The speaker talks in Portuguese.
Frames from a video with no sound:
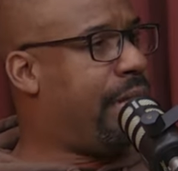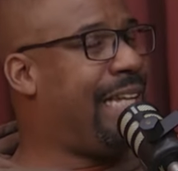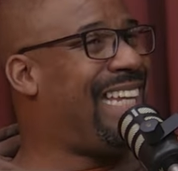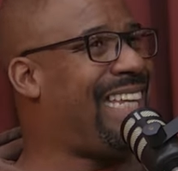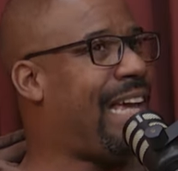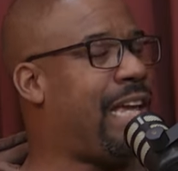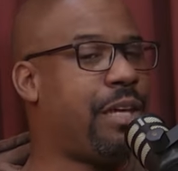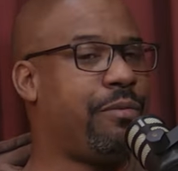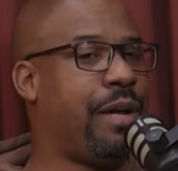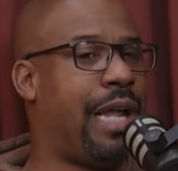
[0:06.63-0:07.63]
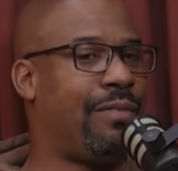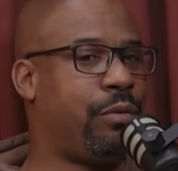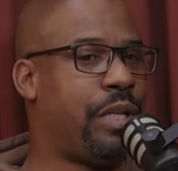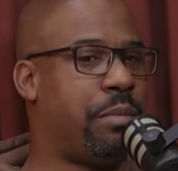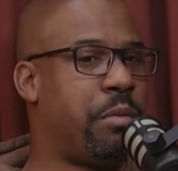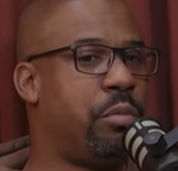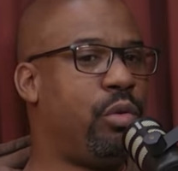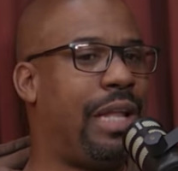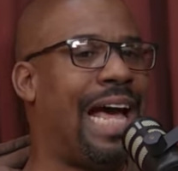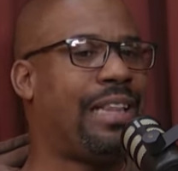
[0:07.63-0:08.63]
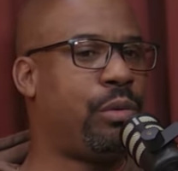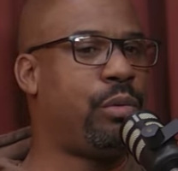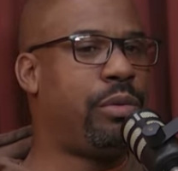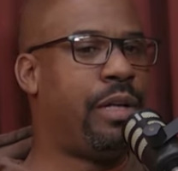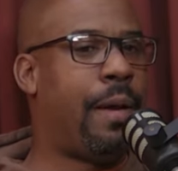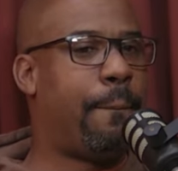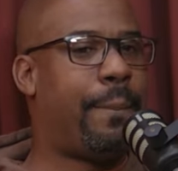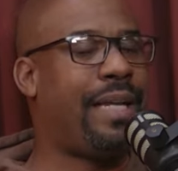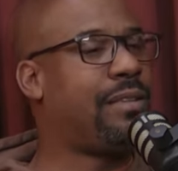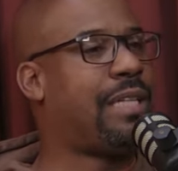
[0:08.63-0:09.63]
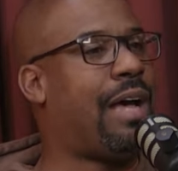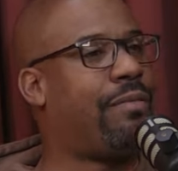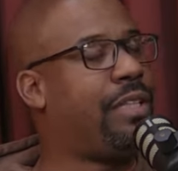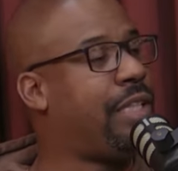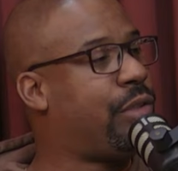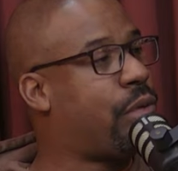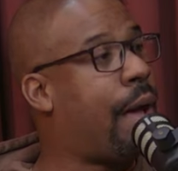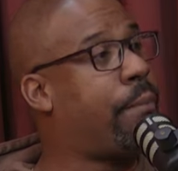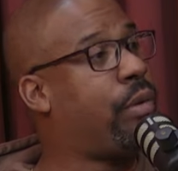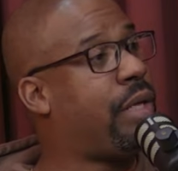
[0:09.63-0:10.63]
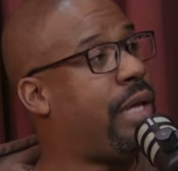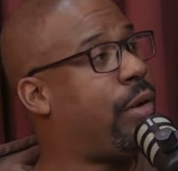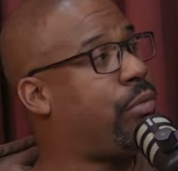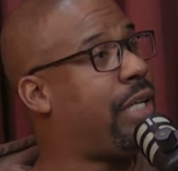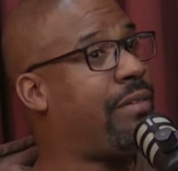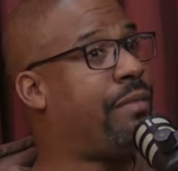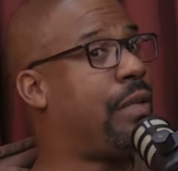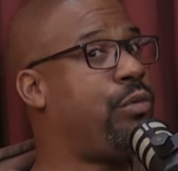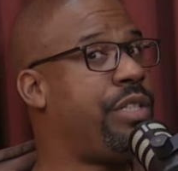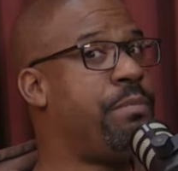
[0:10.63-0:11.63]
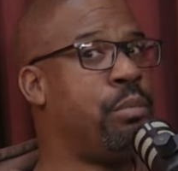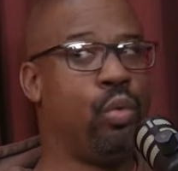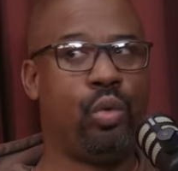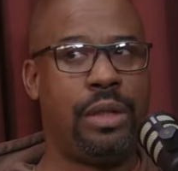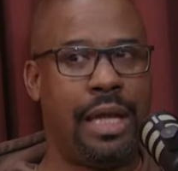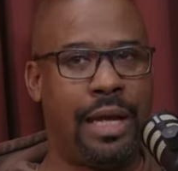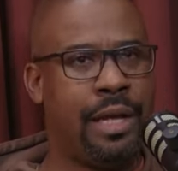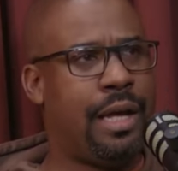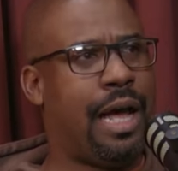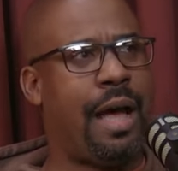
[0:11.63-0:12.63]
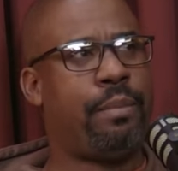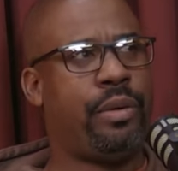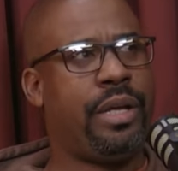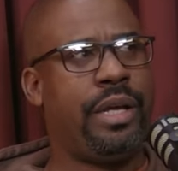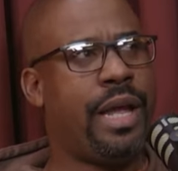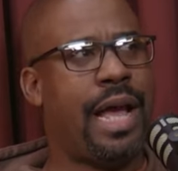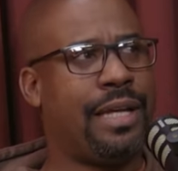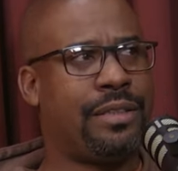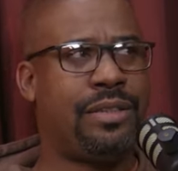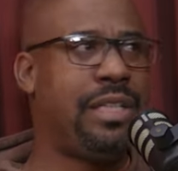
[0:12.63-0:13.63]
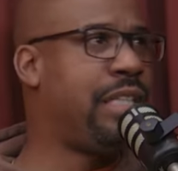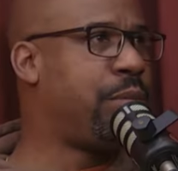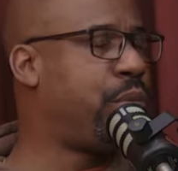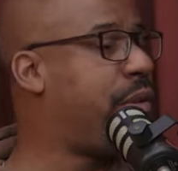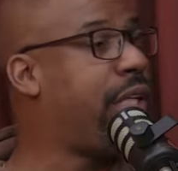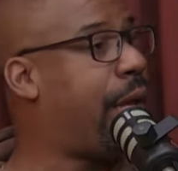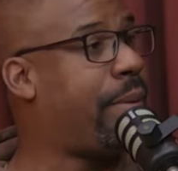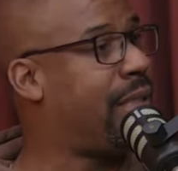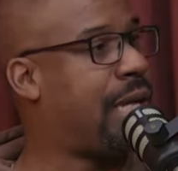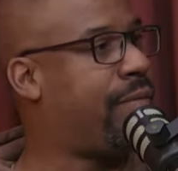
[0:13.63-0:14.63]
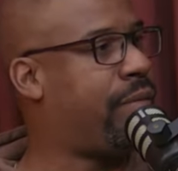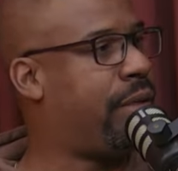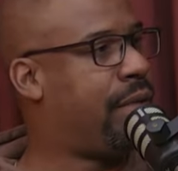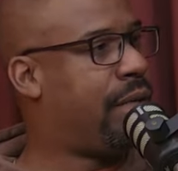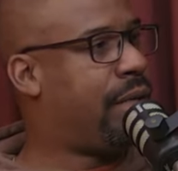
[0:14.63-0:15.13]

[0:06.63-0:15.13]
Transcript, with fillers: E ninguém que falava o termo mulato pensava nisso. Ah, porque é um derivado de mula. Ah, porque é racismo. Ninguém pensava.